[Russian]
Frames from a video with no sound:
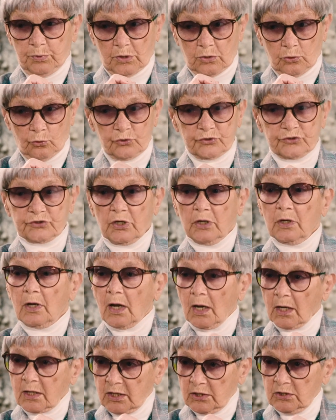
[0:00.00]
пеклось
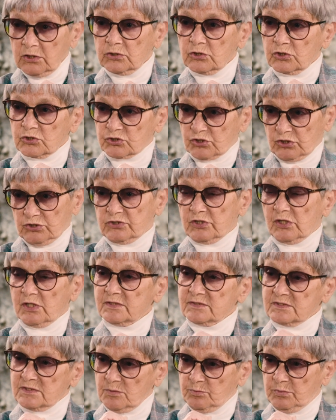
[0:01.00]
о коренных
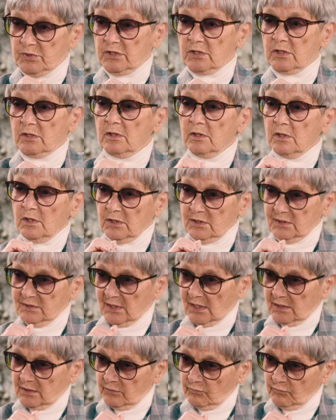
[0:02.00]
жителях Сибири и
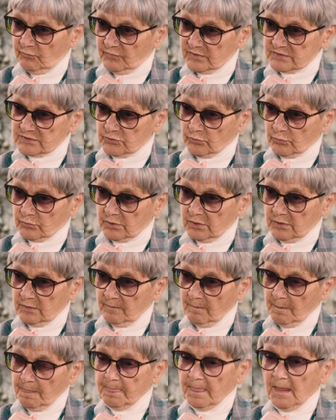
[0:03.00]
Дальнего Востока.
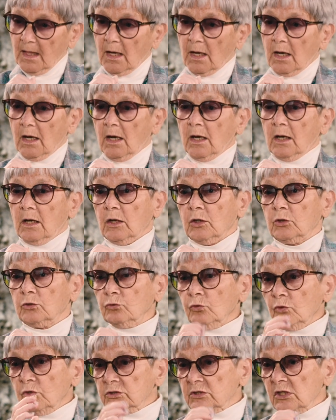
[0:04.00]
А,
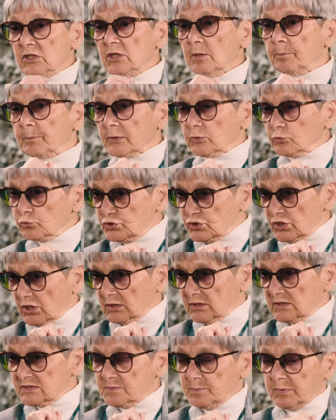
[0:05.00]
но это не
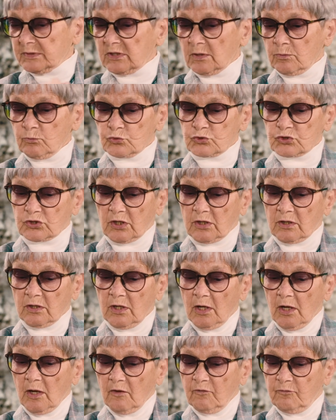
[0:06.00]
получалось, потому что
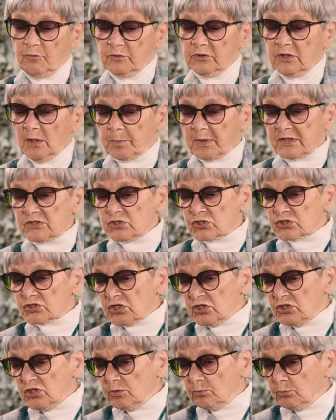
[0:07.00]
на
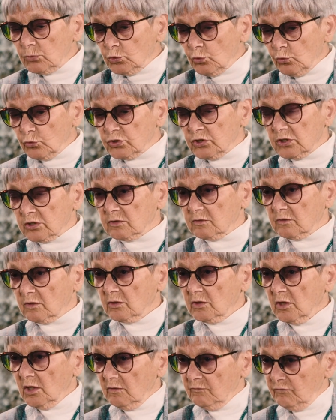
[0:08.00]
протяжении многих
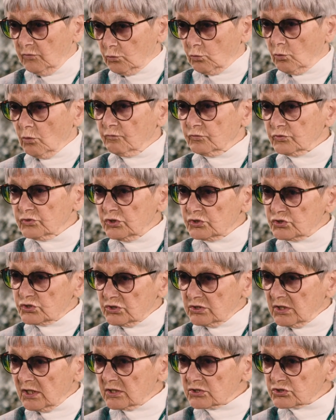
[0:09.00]
веков, вот
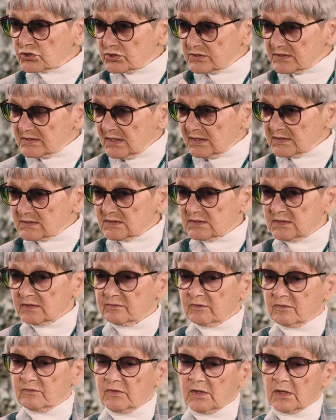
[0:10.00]
начиная с
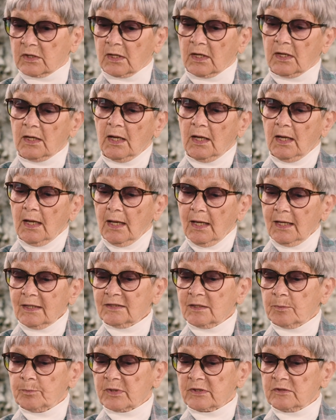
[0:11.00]
XVI века,
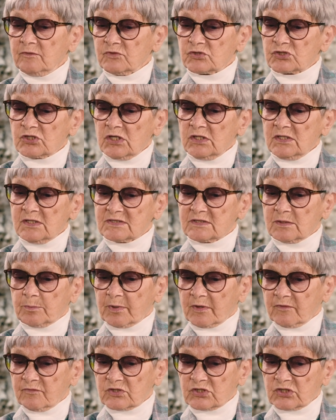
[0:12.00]
это продвижение
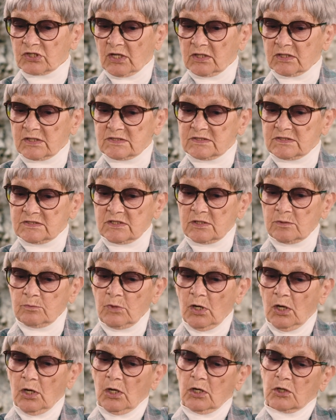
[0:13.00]
сопровождалось
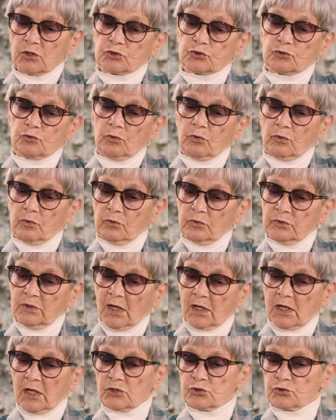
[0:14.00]
тем, что
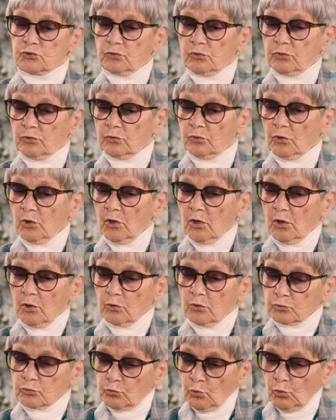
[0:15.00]
на каждую
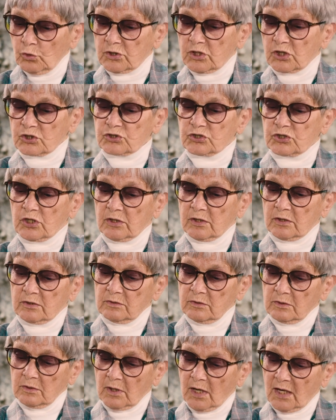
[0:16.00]
только
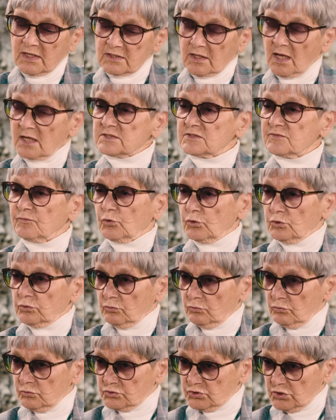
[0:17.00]
что
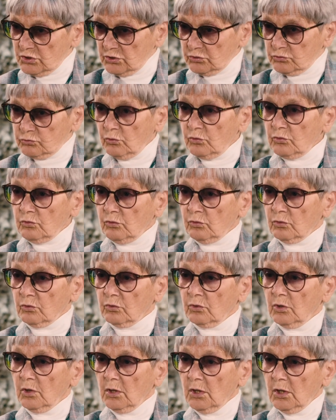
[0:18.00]
освоенную
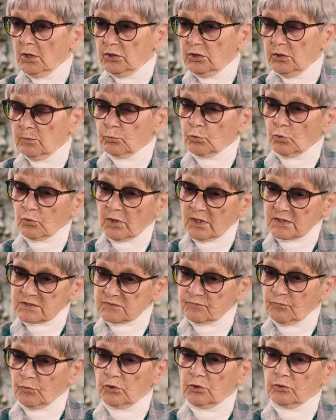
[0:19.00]
территорию, немного
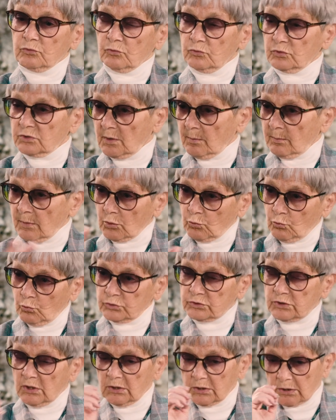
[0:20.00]
освоенную там
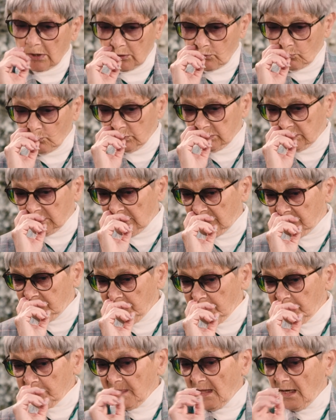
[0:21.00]
охотой какой-то,
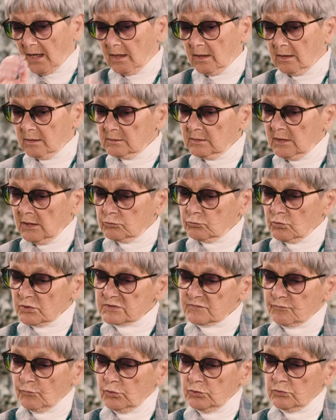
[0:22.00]
а, на эту
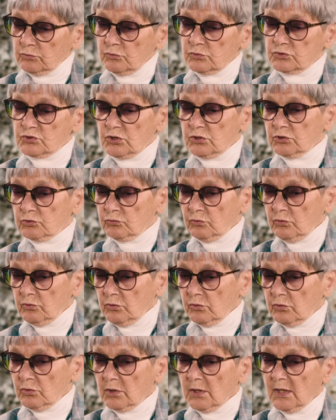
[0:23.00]
освоенную
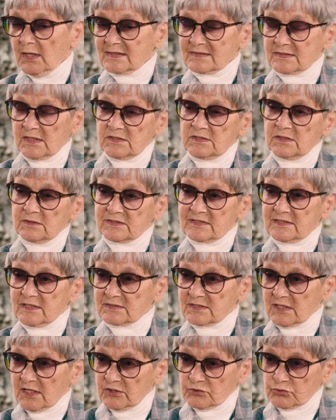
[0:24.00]
территорию садился
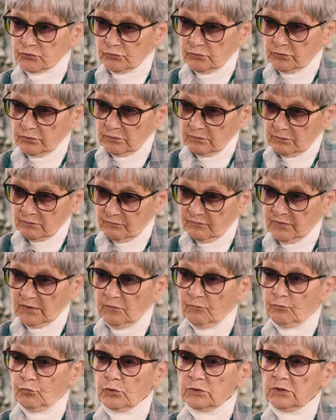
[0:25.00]
сразу
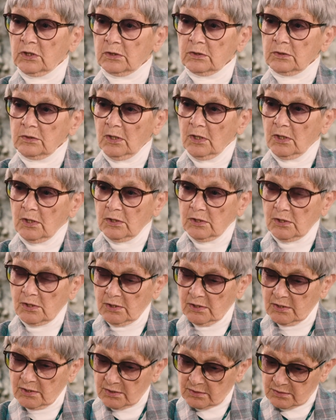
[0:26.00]
воевода –
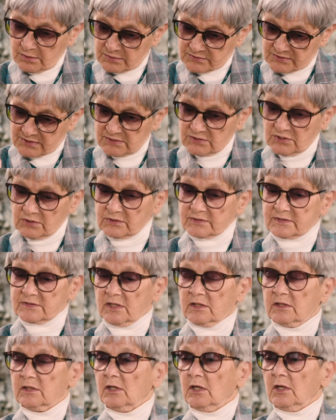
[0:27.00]
или
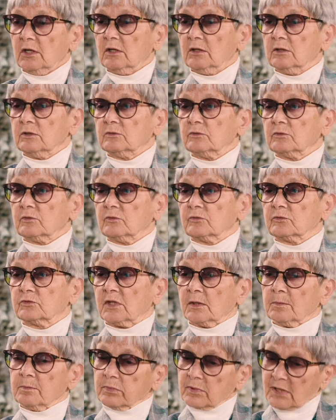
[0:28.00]
садился э,
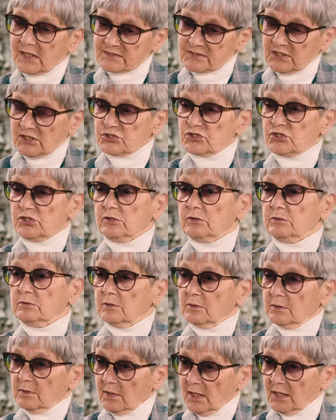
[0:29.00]
там
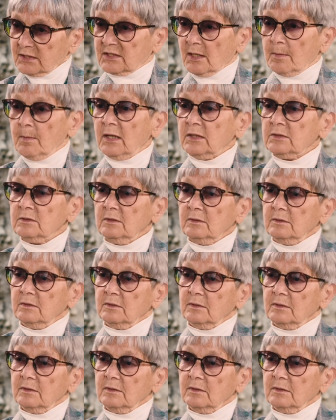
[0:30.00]
казачий атаман.